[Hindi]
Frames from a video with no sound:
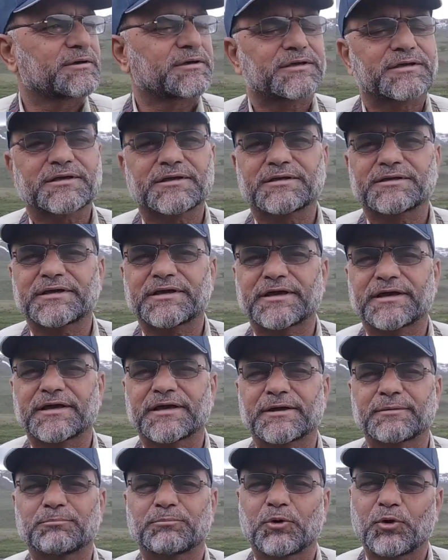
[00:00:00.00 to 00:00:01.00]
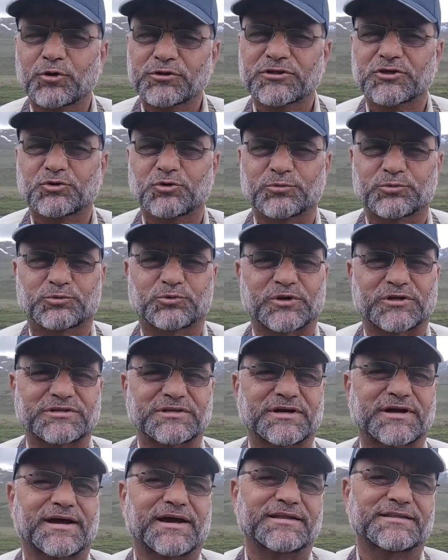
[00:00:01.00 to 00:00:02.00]
ये बहुत ही खूबसूरत
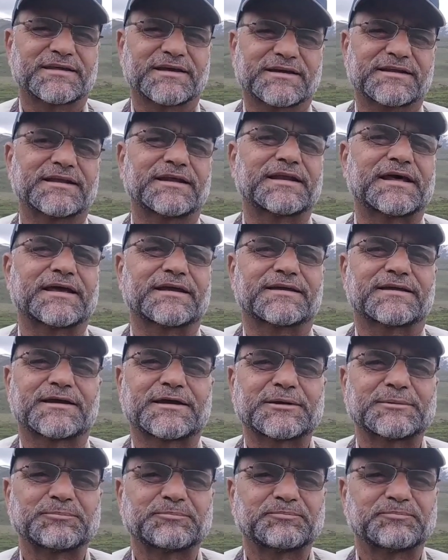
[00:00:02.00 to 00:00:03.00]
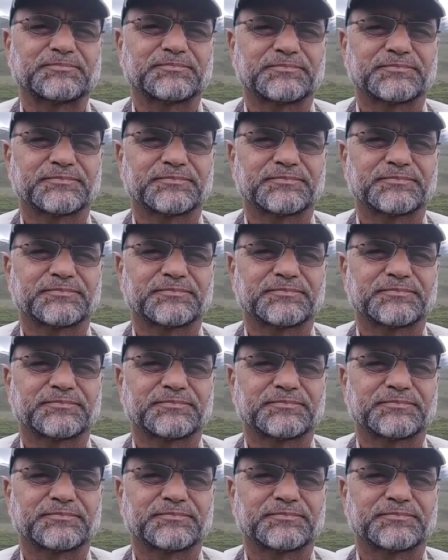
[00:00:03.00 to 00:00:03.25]
जगह है देखने लायक है